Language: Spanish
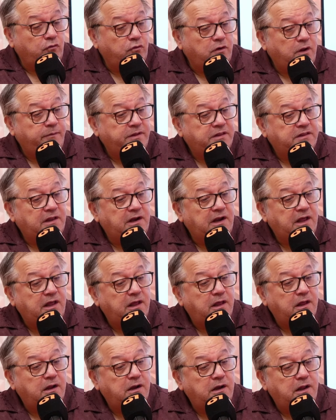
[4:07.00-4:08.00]
seguramente
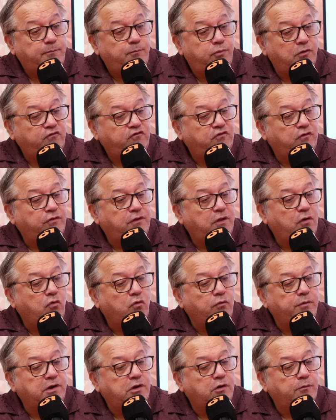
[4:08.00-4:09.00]
la, la, explosión de
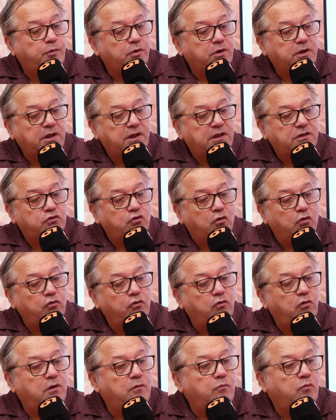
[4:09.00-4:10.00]
júbilo, porque
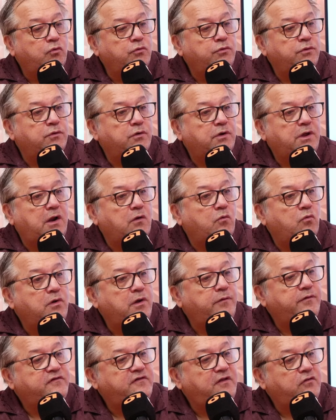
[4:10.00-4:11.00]
todo el mundo que
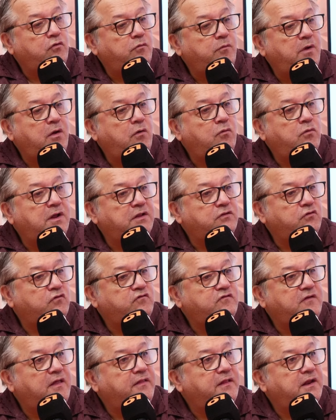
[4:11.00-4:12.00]
alguna vez ha tomado una
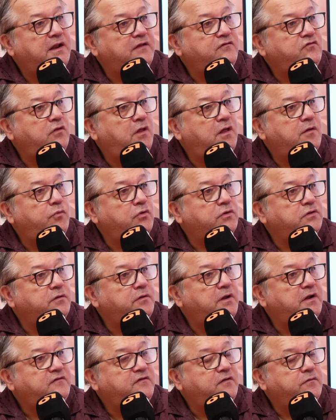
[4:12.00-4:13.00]
tostada en la Ciudad
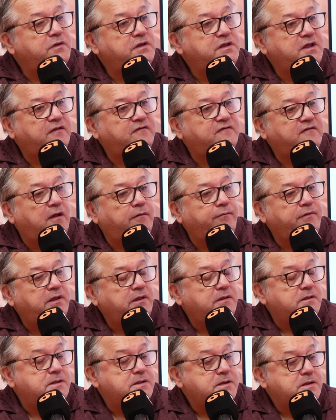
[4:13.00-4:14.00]
Deportiva del Sevilla
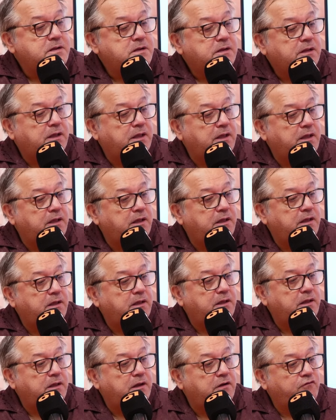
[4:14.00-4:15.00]
sabe
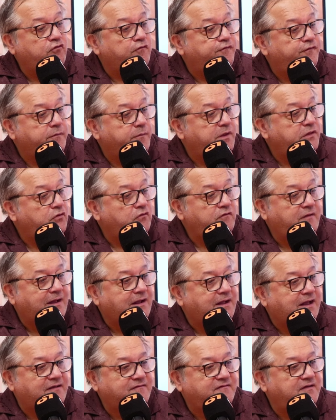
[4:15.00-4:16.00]
que el sufrimiento
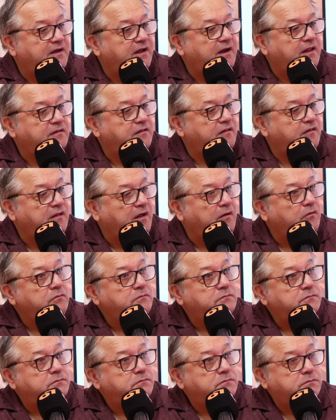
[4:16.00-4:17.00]
está casi garantizado,